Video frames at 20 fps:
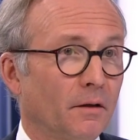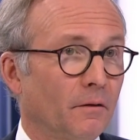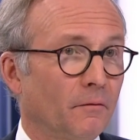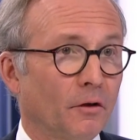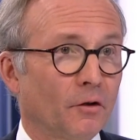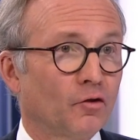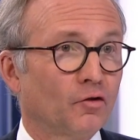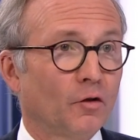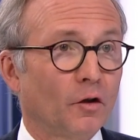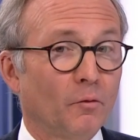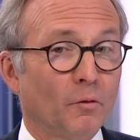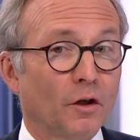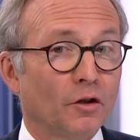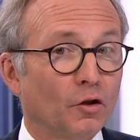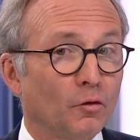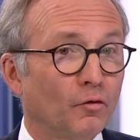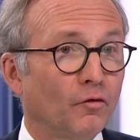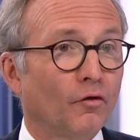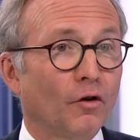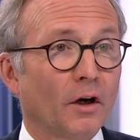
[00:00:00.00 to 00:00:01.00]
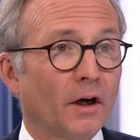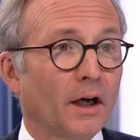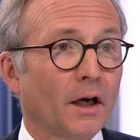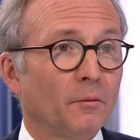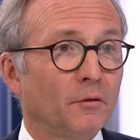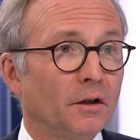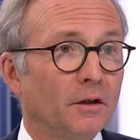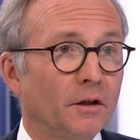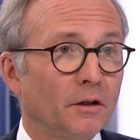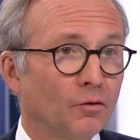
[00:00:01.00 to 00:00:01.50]
éventuellement de pouvoir
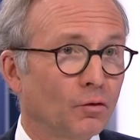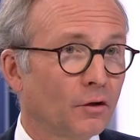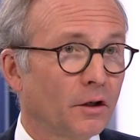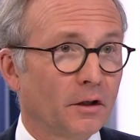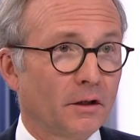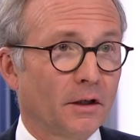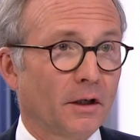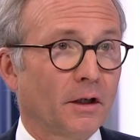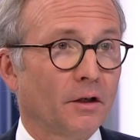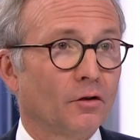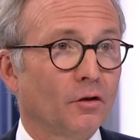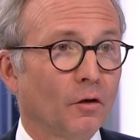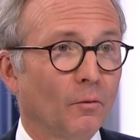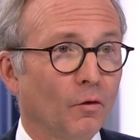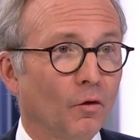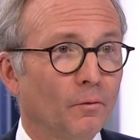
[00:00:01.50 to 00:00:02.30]
ramener des taux d'intérêt normaux.